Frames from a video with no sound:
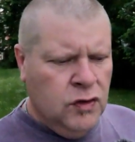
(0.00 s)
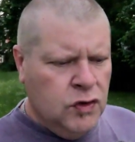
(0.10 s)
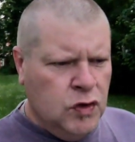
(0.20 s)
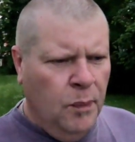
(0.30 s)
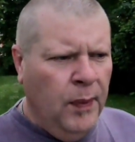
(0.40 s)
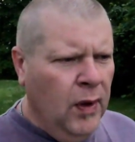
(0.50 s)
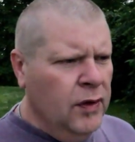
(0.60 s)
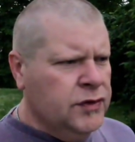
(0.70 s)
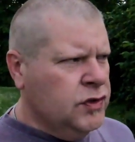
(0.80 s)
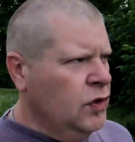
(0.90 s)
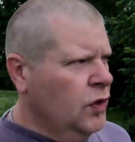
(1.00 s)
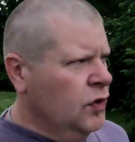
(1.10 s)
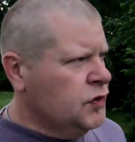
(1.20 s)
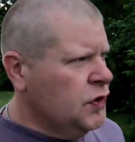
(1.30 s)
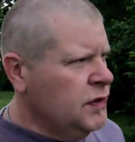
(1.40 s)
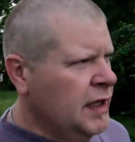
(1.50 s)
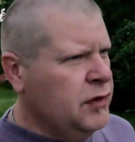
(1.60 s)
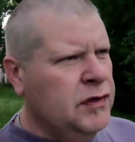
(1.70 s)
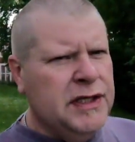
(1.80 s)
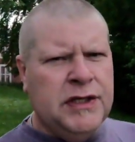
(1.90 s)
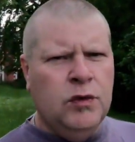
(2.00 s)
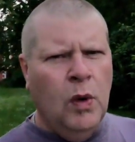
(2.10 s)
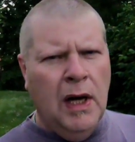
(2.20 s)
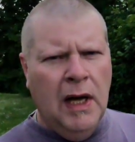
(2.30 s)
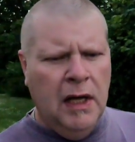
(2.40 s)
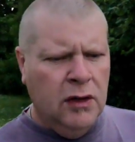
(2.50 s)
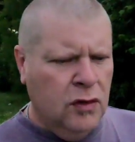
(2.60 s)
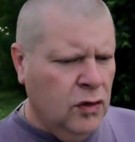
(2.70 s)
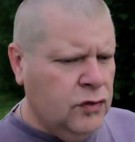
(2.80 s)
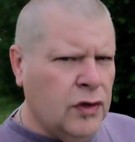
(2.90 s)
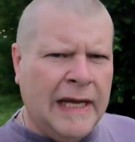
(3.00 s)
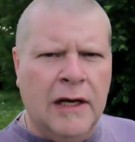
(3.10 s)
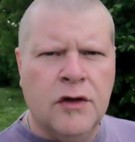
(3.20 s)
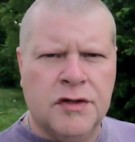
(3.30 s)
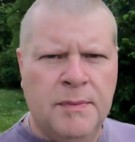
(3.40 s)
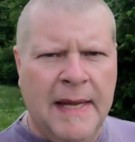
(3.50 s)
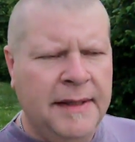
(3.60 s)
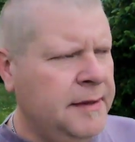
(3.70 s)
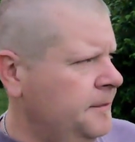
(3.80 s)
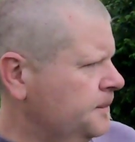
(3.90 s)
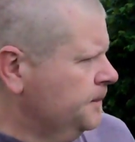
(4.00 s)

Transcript: Je pense que ce n'est qu'une histoire que de quelques semaines.